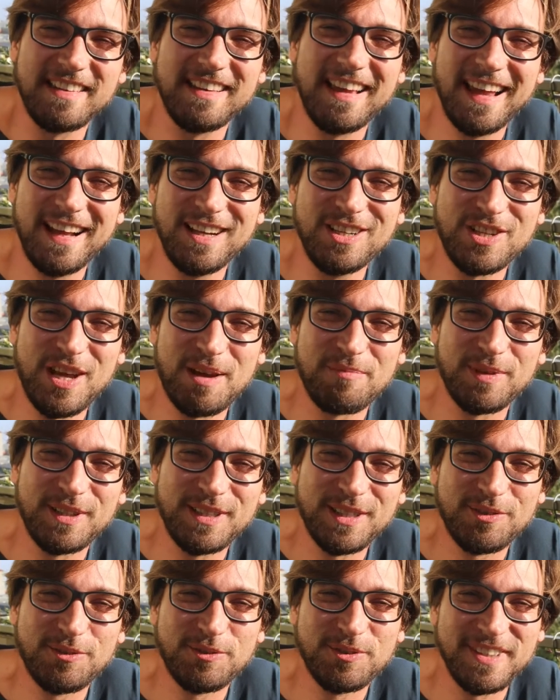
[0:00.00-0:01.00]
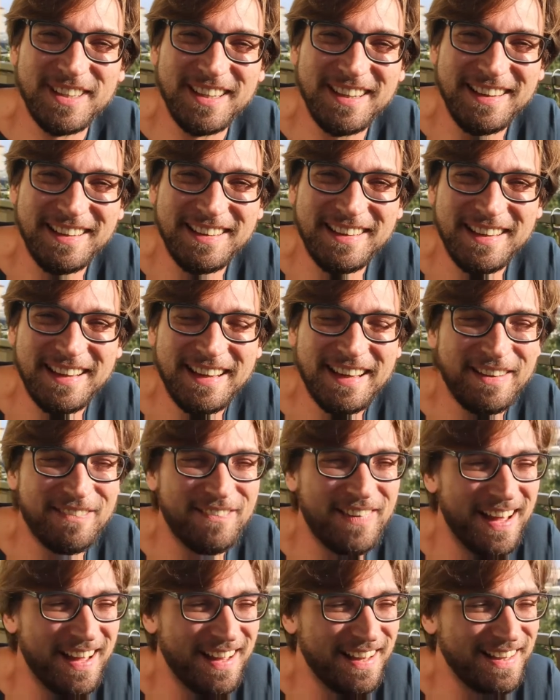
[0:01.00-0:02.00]
HTL scheinbar die Runde
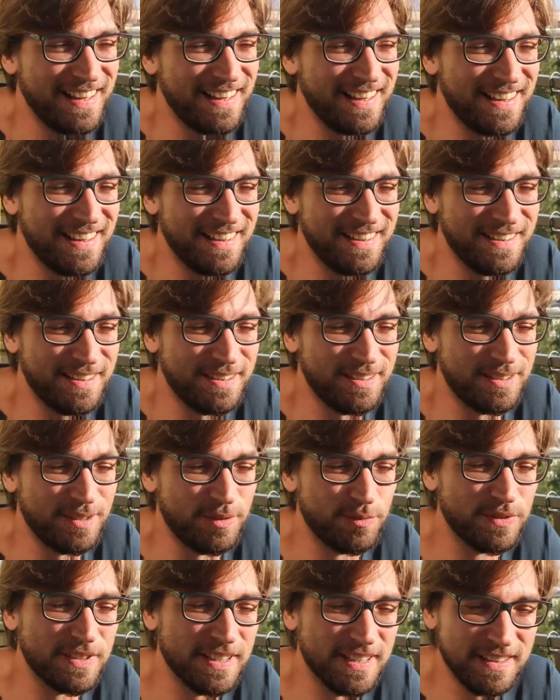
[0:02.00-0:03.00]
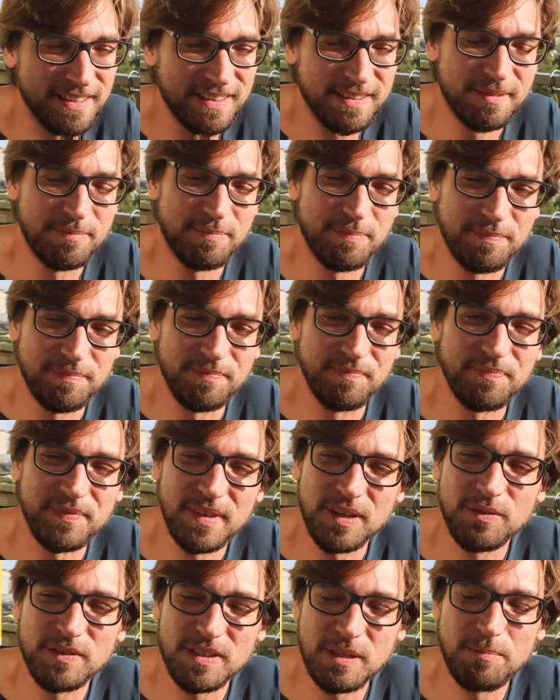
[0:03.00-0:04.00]
weil äh, unser,
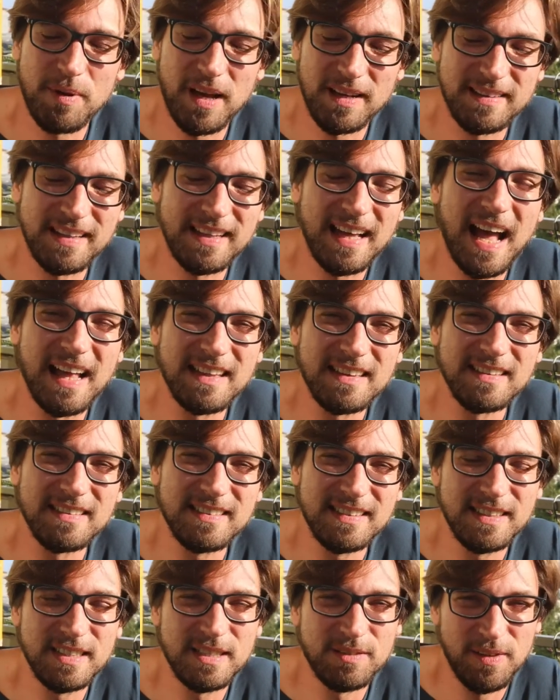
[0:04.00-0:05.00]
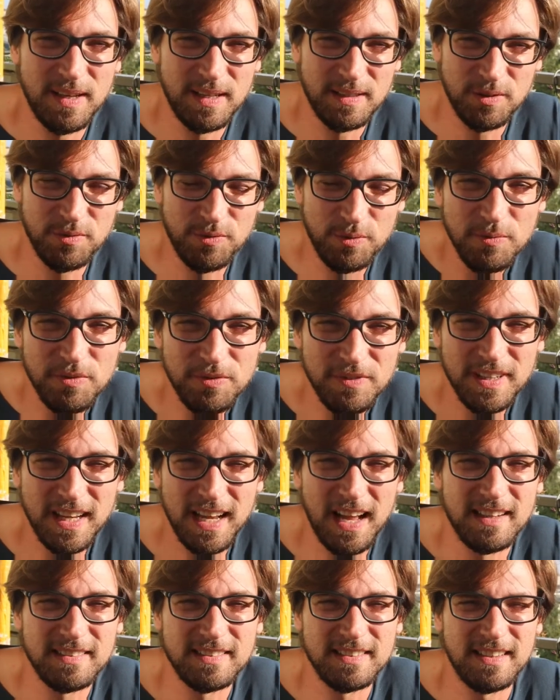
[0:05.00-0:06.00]
unsere Praktikanten sind zwar in der fünften
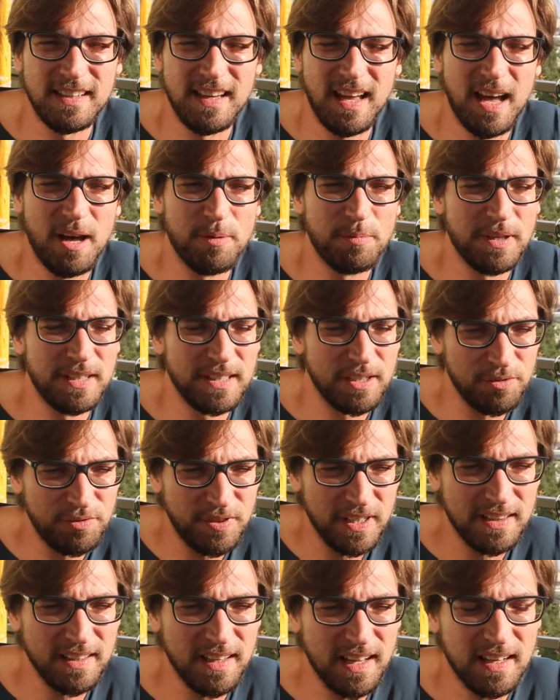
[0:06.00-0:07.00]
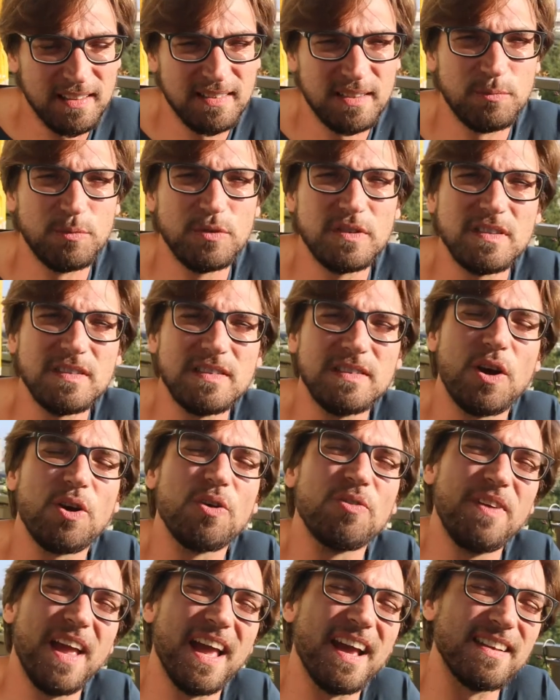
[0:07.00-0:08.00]
Klasse, aber in der vierten Klasse müssen sie
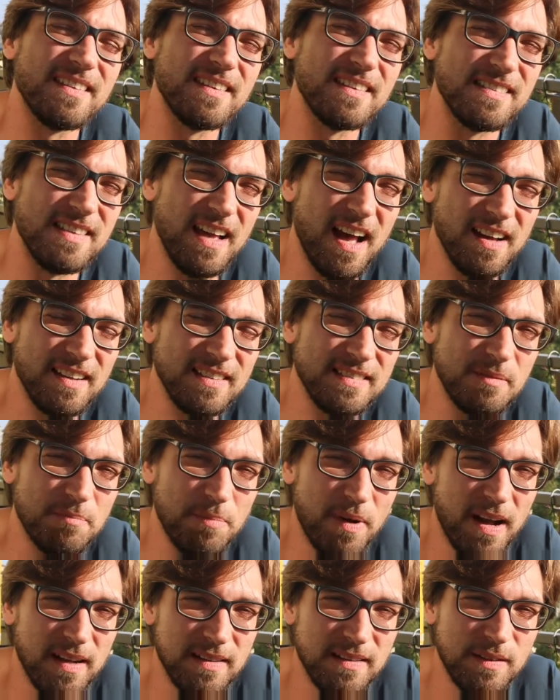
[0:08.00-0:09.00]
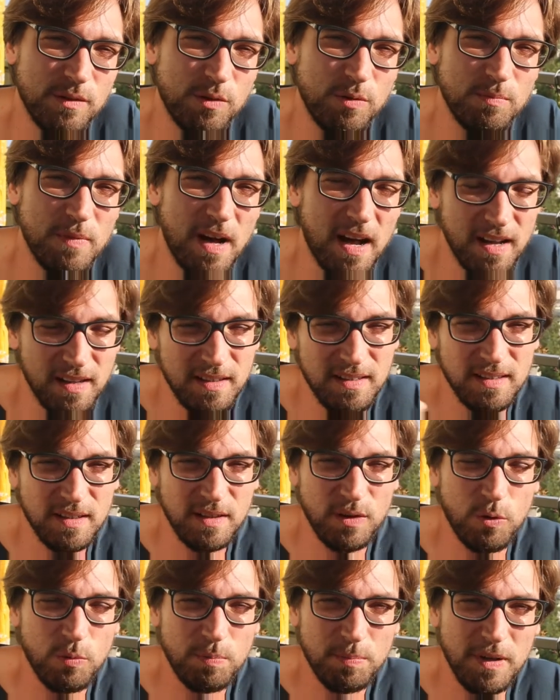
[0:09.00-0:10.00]
auch während des Jahres ein Praktikum machen in der
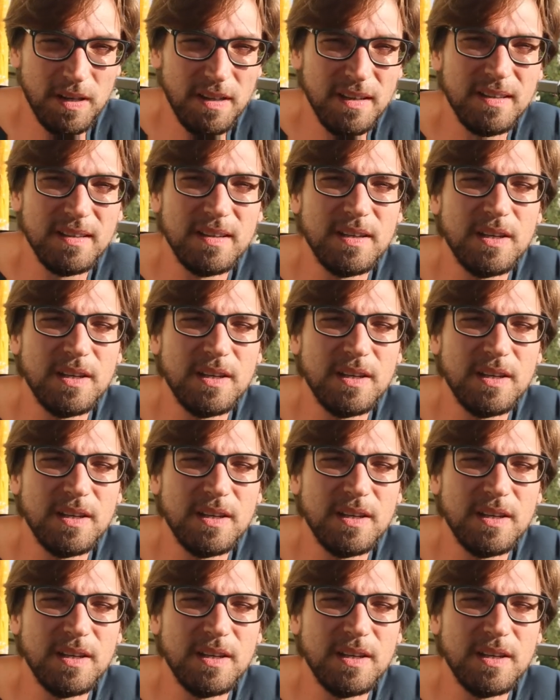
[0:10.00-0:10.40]
Gruppe